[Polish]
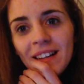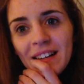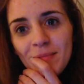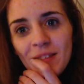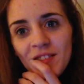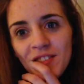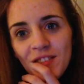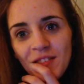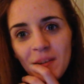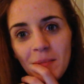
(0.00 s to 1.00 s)
e, pierwsze
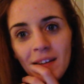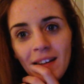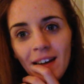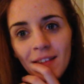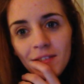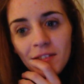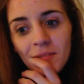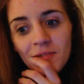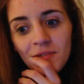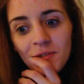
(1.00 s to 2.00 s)
filmy
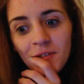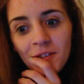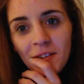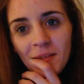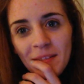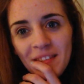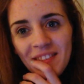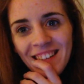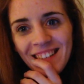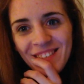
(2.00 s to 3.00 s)
iPhone'em 4 i
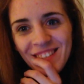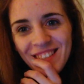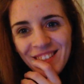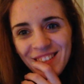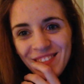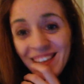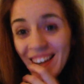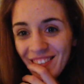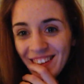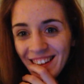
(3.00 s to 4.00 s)
wiele z Was o tym
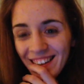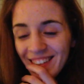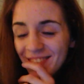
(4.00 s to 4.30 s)
nie wie.